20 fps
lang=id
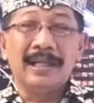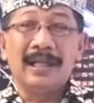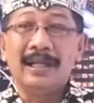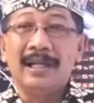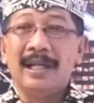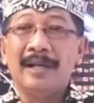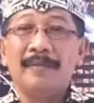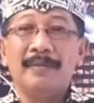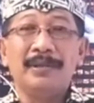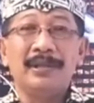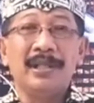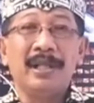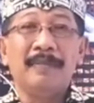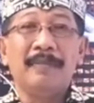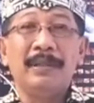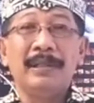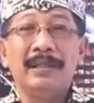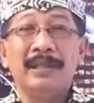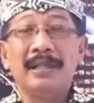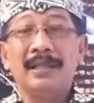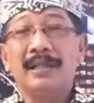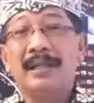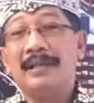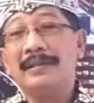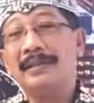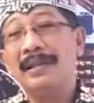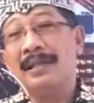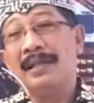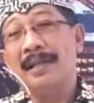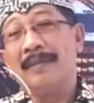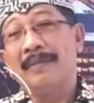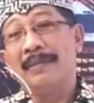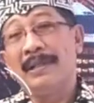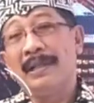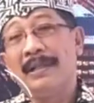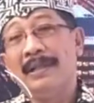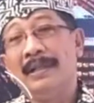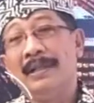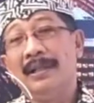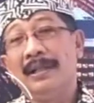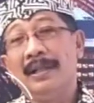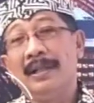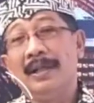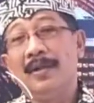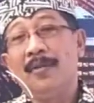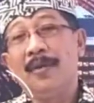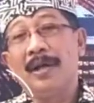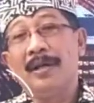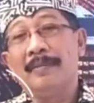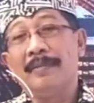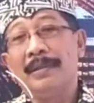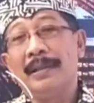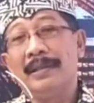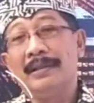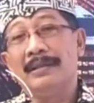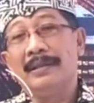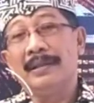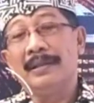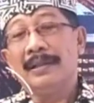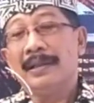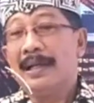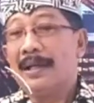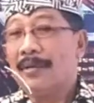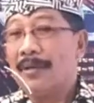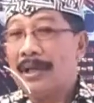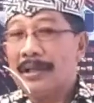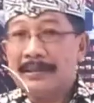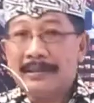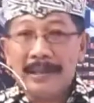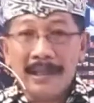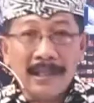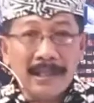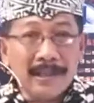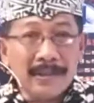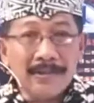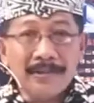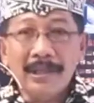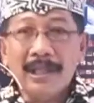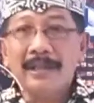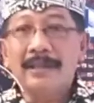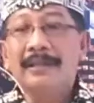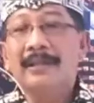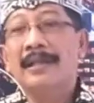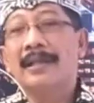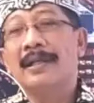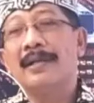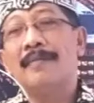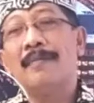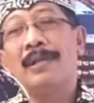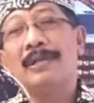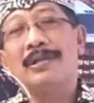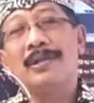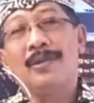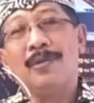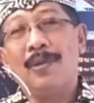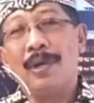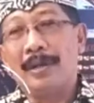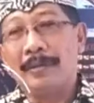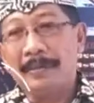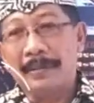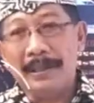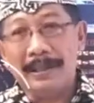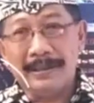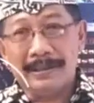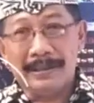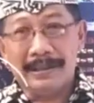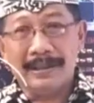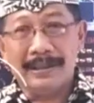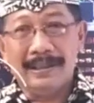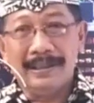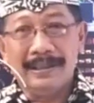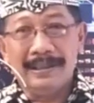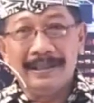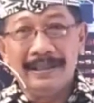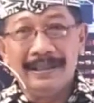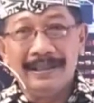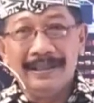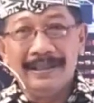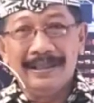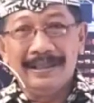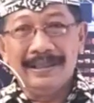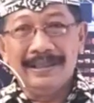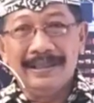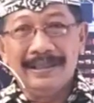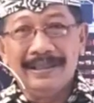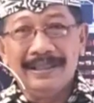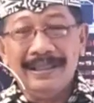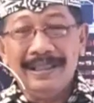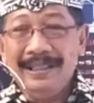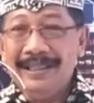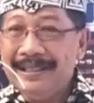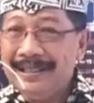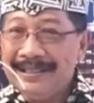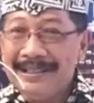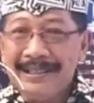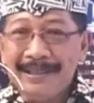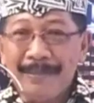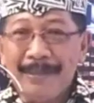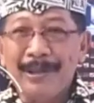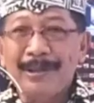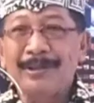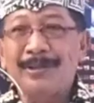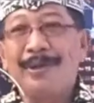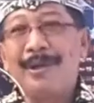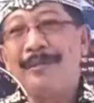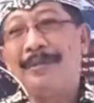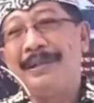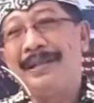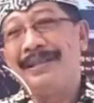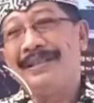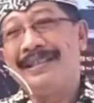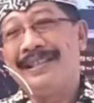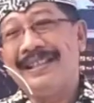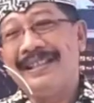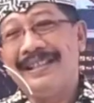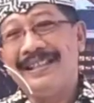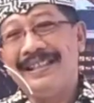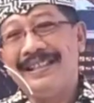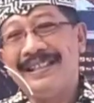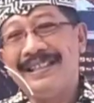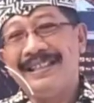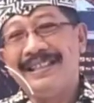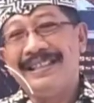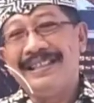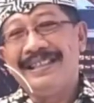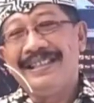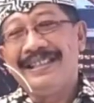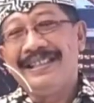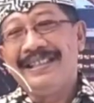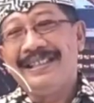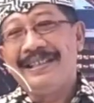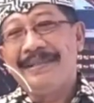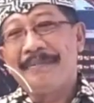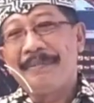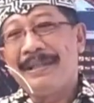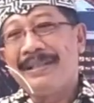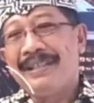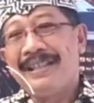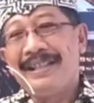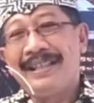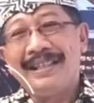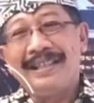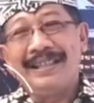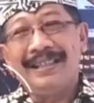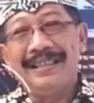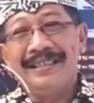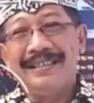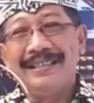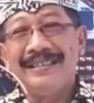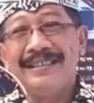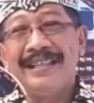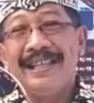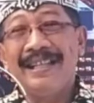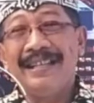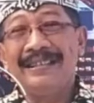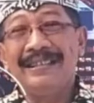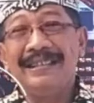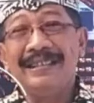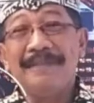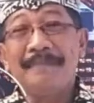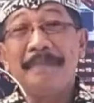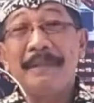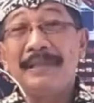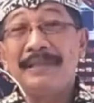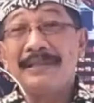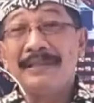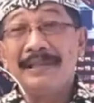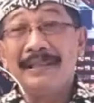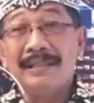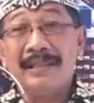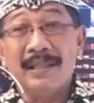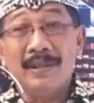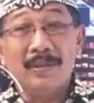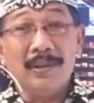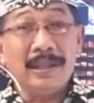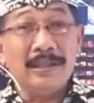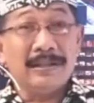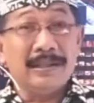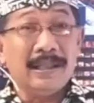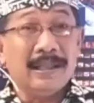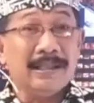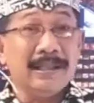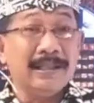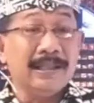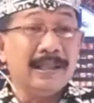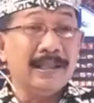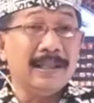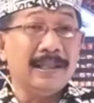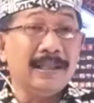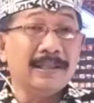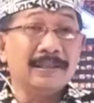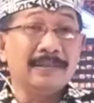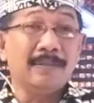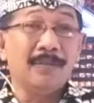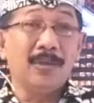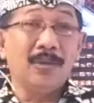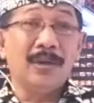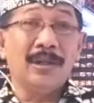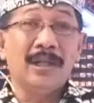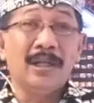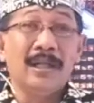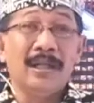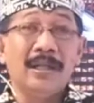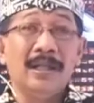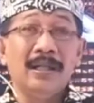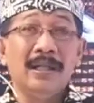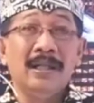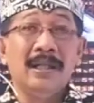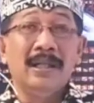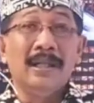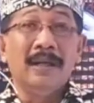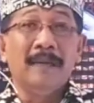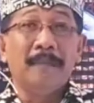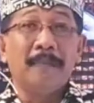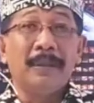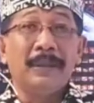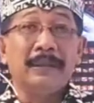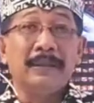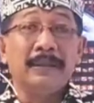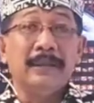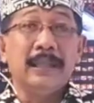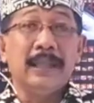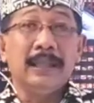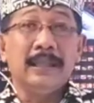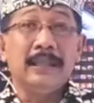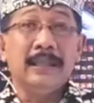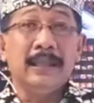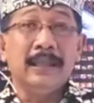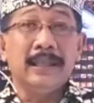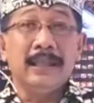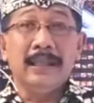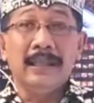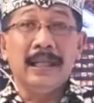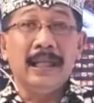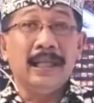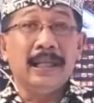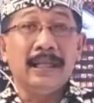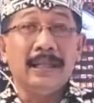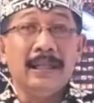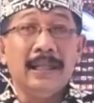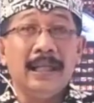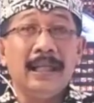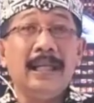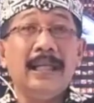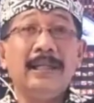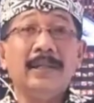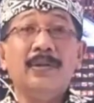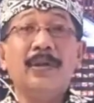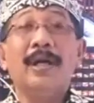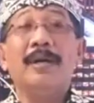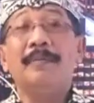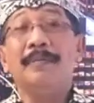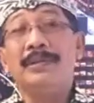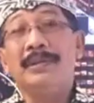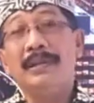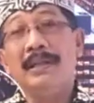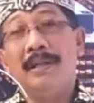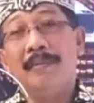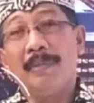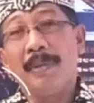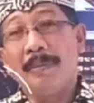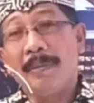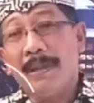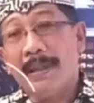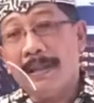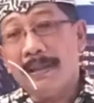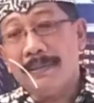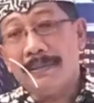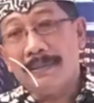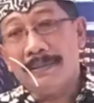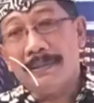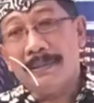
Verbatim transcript: karena MC-nya pinter acaranya menjadi luar biasa kalau acaranya sudah terkemas luar biasa iya tetap harus luar biasa pada di sana sini pasti satu acara tidak ada yang sempurna pasti ada kendala-kendala itu MC yang berperan